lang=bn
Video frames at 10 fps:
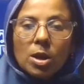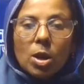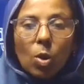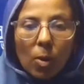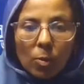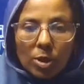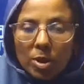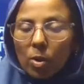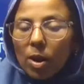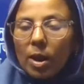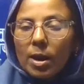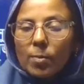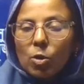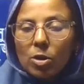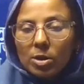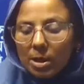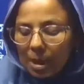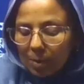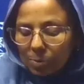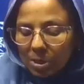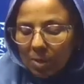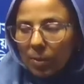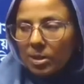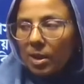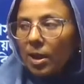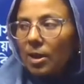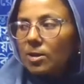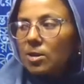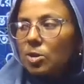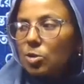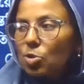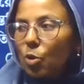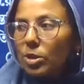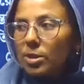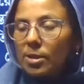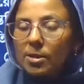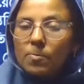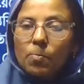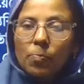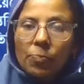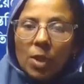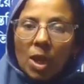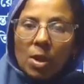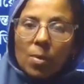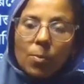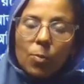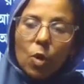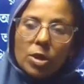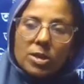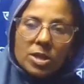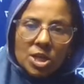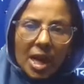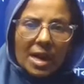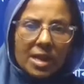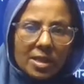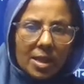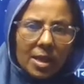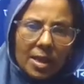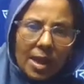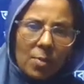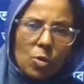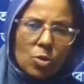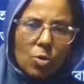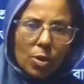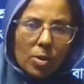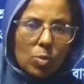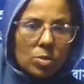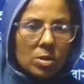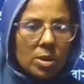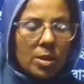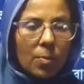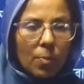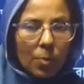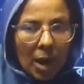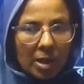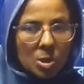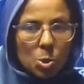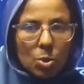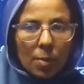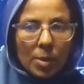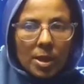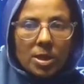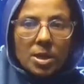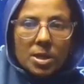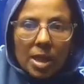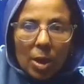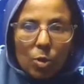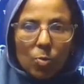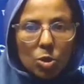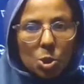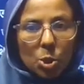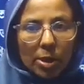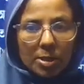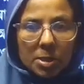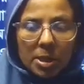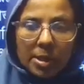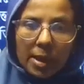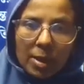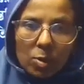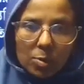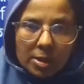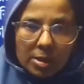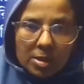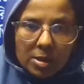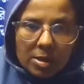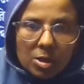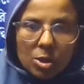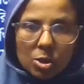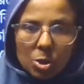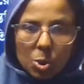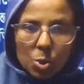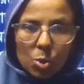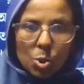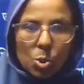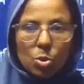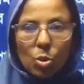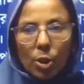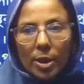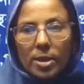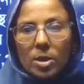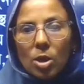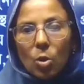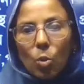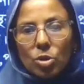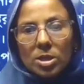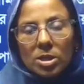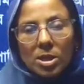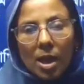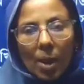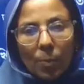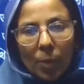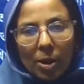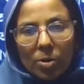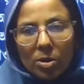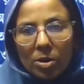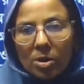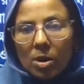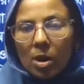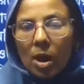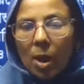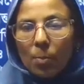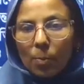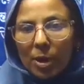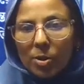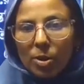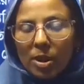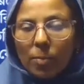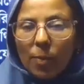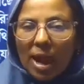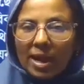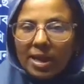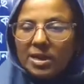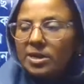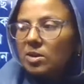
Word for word: কবরি কলা এবং গামছা বাঁধা দই দিয়ে প্রকৃতির সান্নিধ্যে কেমন করে উৎখির প্রাণ জুড়াবে তারও পরিচয় আছে এই কবিতাটিতে যুগ যুগ ধরেই অতিথি আপ্যায়ন আপ্যায়নে বাঙালির